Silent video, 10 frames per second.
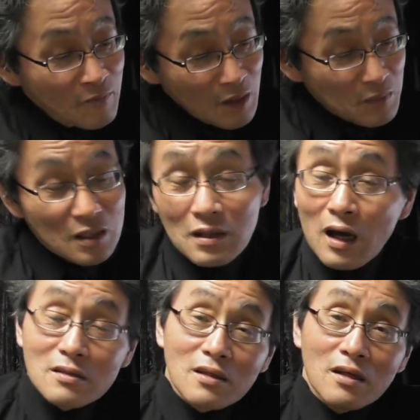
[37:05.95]
まあ、
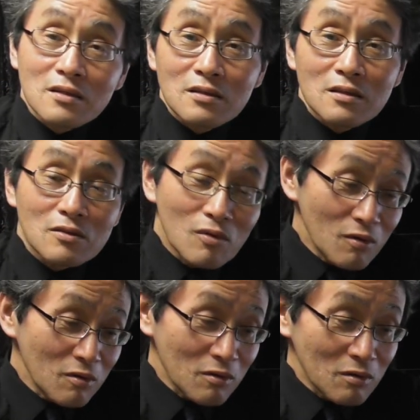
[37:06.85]
大石寺
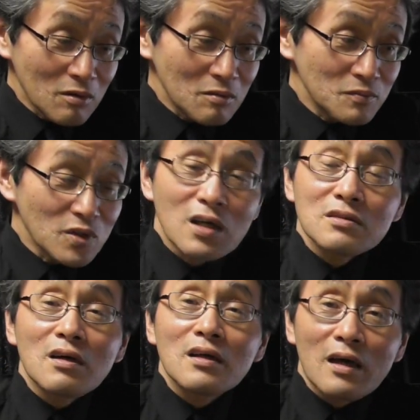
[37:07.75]
と、昔
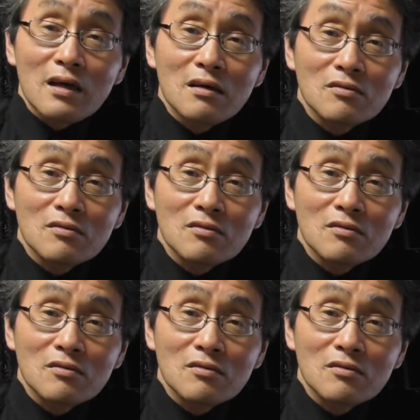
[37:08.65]
はね、